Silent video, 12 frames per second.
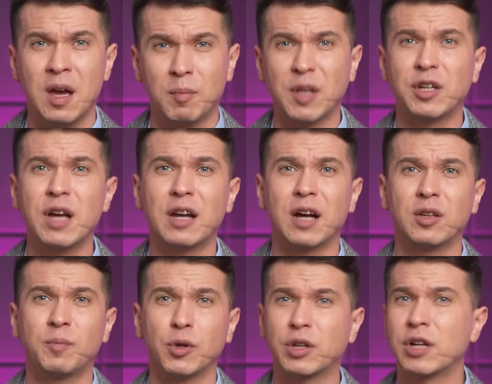Patriarchat
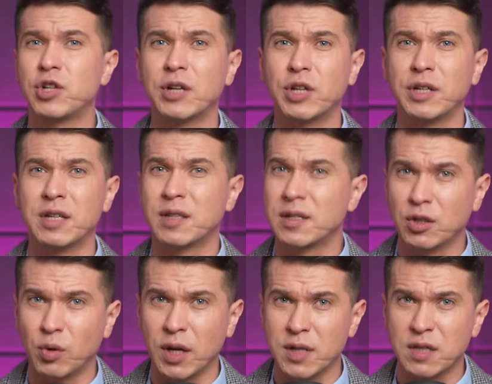podkreśla, że nie
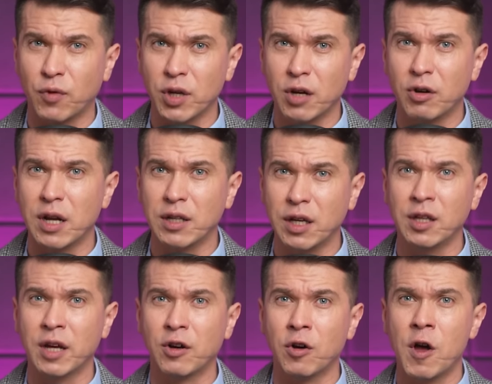zrezygnuje ze swojego
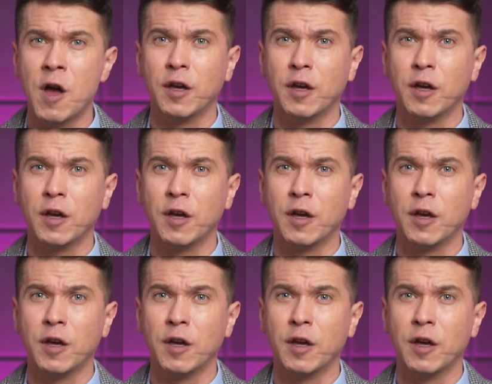religijnego